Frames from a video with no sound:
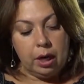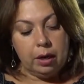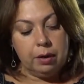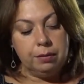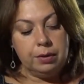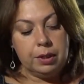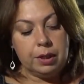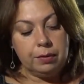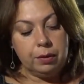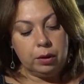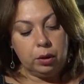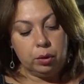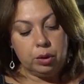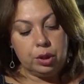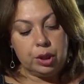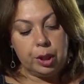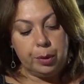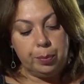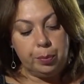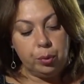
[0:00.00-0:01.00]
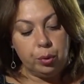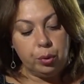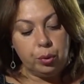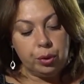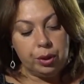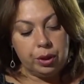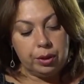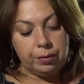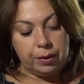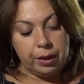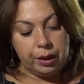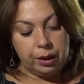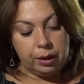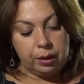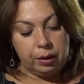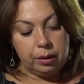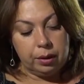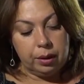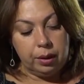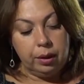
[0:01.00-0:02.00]
Вызвал он стрепуху и говорит.
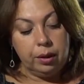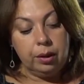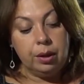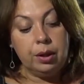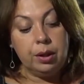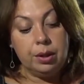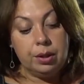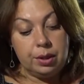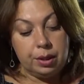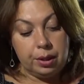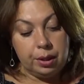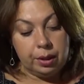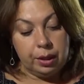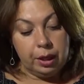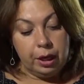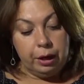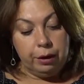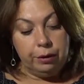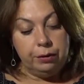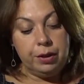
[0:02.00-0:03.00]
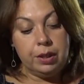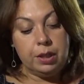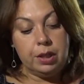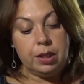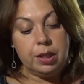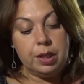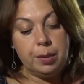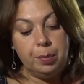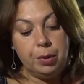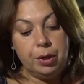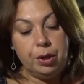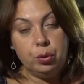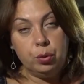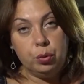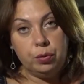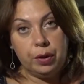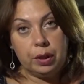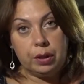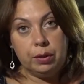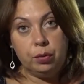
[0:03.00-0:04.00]
«Иди, вынеси
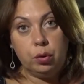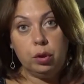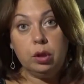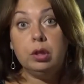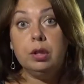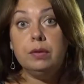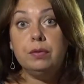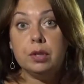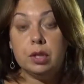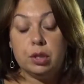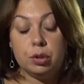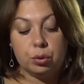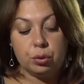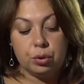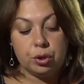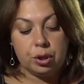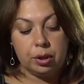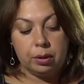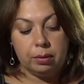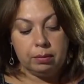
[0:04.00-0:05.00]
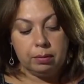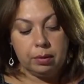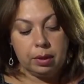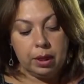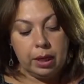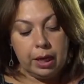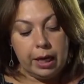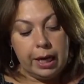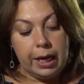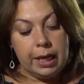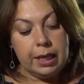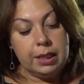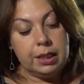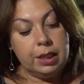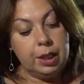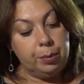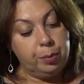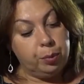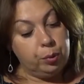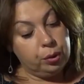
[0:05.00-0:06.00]
перину во двор да высуши».
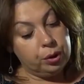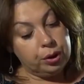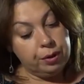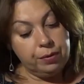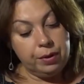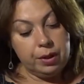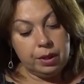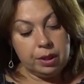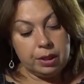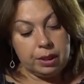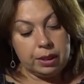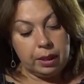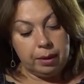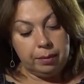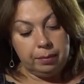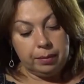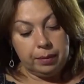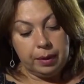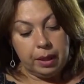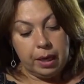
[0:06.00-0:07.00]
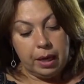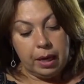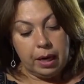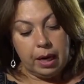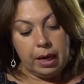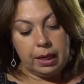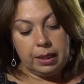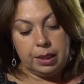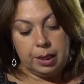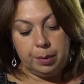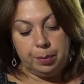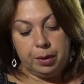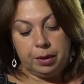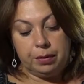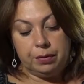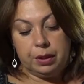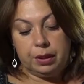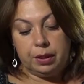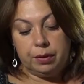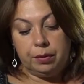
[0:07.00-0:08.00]
Стрепуха вынесла. Антипка
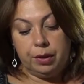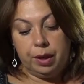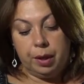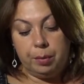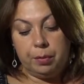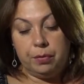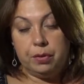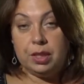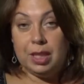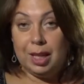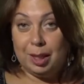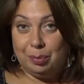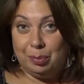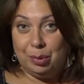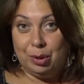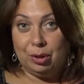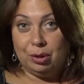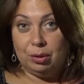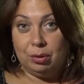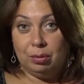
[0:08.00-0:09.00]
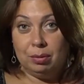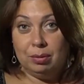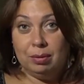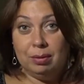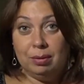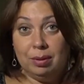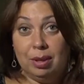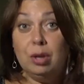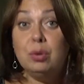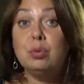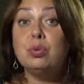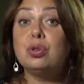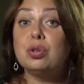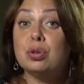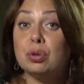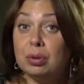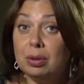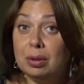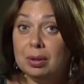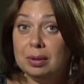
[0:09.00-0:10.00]
в это время взял перину и
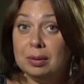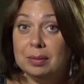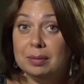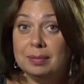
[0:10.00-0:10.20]
ушел.